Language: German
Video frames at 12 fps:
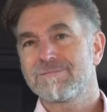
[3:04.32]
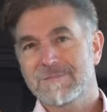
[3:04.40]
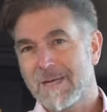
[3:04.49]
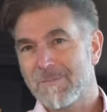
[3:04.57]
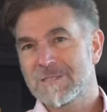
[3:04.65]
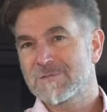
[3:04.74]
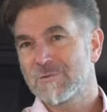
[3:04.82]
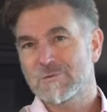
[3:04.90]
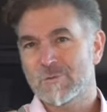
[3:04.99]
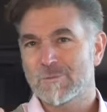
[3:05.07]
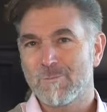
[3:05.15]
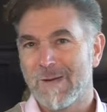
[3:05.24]
damals noch
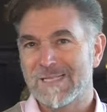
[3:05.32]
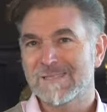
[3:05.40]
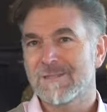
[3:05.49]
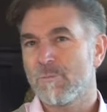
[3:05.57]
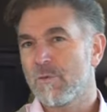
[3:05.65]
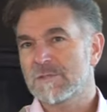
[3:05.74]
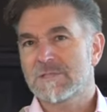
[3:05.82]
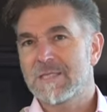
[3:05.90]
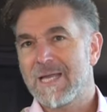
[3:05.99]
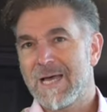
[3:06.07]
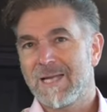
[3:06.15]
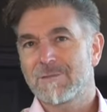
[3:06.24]
so Meißner
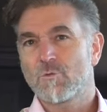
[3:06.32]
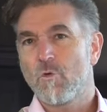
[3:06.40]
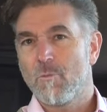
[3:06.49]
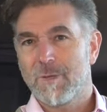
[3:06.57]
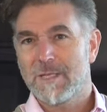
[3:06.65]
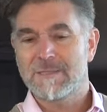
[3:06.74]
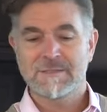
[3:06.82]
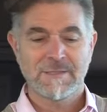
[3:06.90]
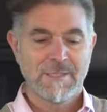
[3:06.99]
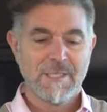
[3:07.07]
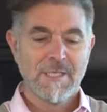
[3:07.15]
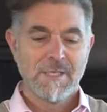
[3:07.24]
Porzellan, Kobalt
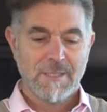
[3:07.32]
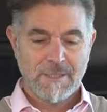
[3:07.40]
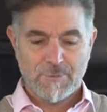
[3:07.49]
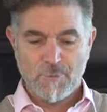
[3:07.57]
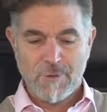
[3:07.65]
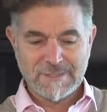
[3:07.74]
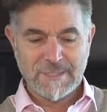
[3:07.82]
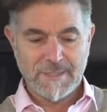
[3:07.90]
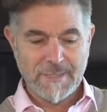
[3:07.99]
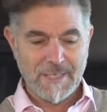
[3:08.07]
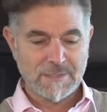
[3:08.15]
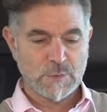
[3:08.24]
äh, gehörte ja
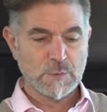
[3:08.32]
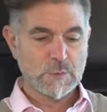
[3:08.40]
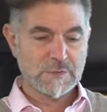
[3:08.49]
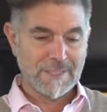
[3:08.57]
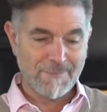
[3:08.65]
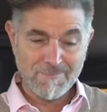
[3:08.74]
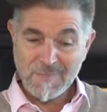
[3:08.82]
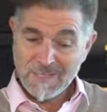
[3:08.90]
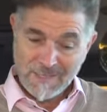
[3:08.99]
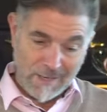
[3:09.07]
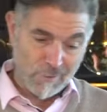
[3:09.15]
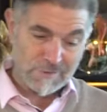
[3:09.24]
nahezu zusammen.
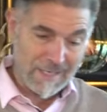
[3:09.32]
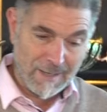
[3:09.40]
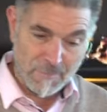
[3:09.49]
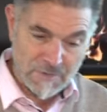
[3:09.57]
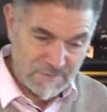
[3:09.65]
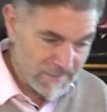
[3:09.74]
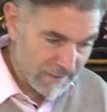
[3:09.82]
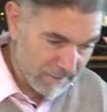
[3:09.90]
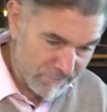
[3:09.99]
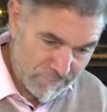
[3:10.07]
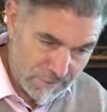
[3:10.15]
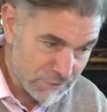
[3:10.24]
Auch da haben wir uns wieder
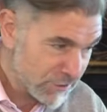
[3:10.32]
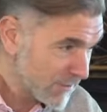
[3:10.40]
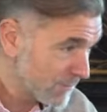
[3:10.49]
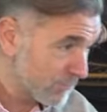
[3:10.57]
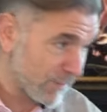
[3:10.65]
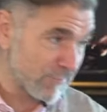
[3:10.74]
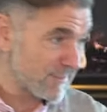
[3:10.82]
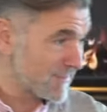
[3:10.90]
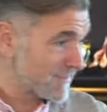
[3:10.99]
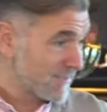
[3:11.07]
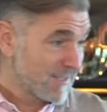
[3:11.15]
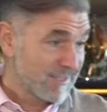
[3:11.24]
dafür entschieden. Bei
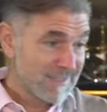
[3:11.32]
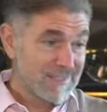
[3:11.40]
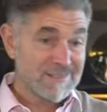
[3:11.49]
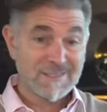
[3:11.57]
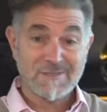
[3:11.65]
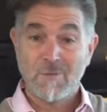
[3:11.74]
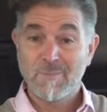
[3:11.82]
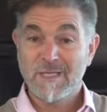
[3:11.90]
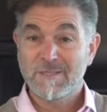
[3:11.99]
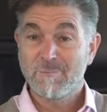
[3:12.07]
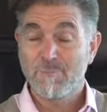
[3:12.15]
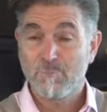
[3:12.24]
uns ist das
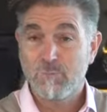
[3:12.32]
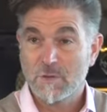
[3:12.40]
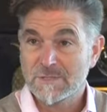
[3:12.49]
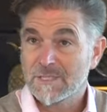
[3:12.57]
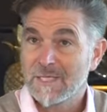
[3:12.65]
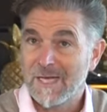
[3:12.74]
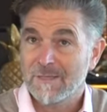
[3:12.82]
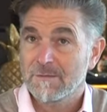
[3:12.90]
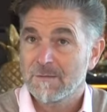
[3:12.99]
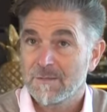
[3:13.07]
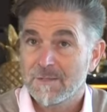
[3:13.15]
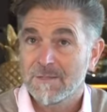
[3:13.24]
komplette
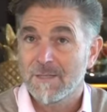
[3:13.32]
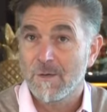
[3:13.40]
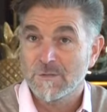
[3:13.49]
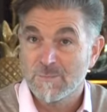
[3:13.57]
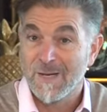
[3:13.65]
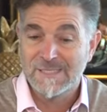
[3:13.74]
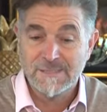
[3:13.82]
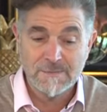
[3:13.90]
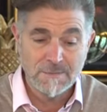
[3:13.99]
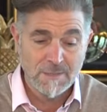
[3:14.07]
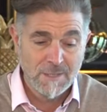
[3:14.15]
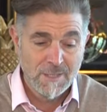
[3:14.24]
Porzellan äh, aus Meißen.